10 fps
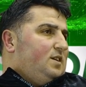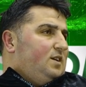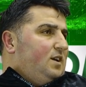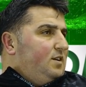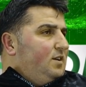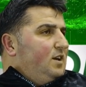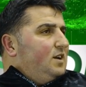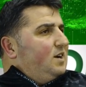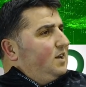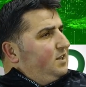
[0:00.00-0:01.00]
Yani
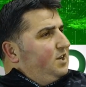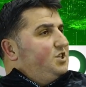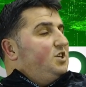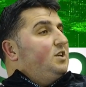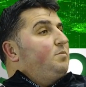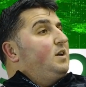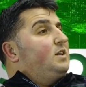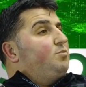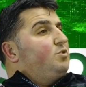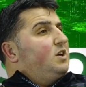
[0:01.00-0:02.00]
kan değişikliği
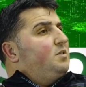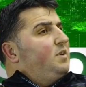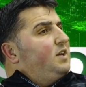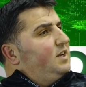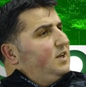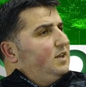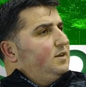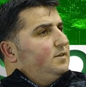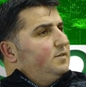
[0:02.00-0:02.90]
belki bu takıma iyi gelir.